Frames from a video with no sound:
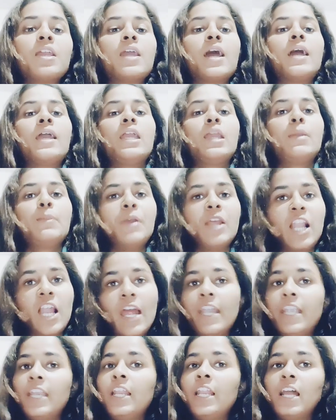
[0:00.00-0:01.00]
या ईमेल
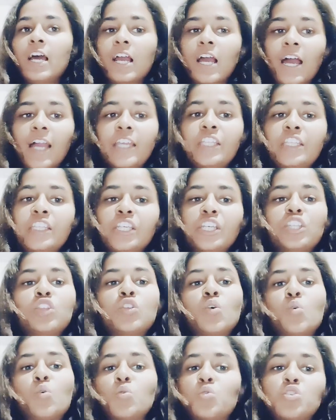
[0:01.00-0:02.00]
आईडी लगाई थी
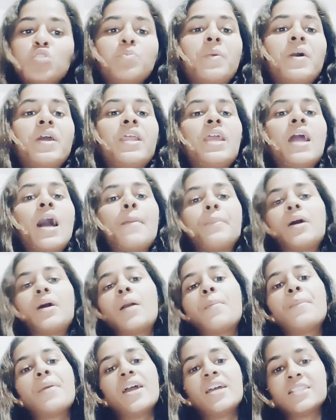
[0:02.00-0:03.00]
तो उस पर ही
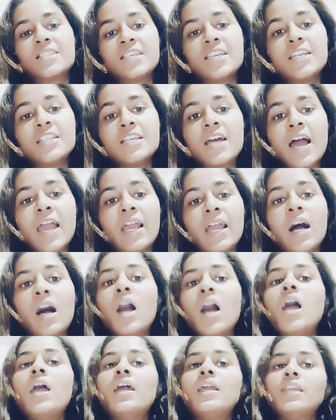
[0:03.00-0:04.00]
आपका मैसेज
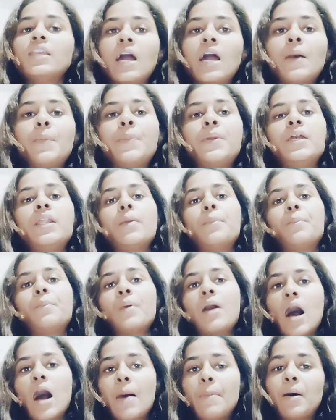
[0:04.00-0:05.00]
आएगा या फिर आप,
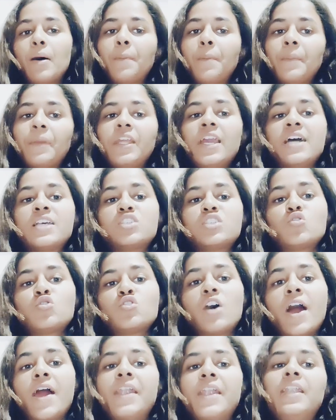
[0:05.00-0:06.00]
आप अपनी
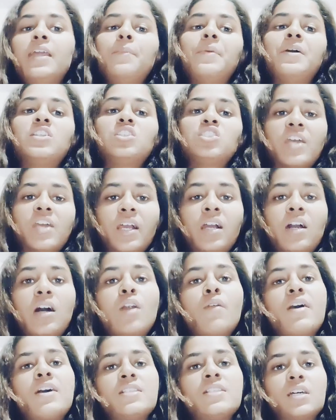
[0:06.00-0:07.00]
एसओस आईडी पर चेक
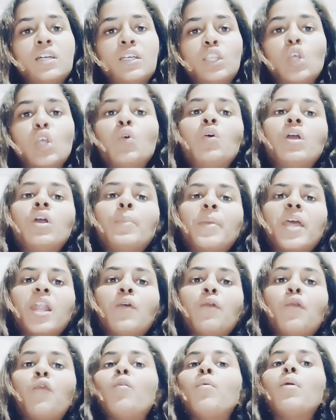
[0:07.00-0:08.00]
करवा सकते हो कि
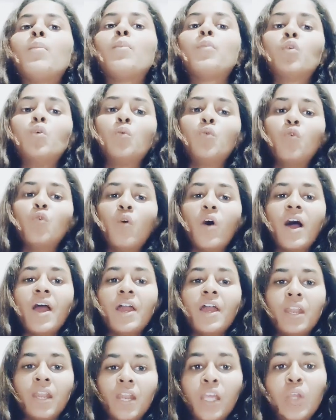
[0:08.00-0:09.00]
मेरा फॉर्म अप्रूव हुआ
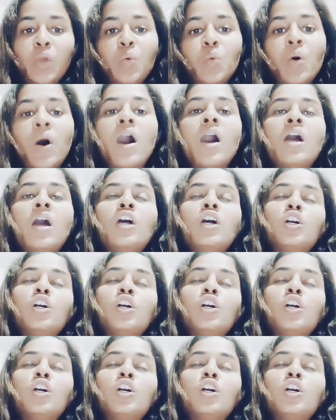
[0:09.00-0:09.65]
है या नहीं हुआ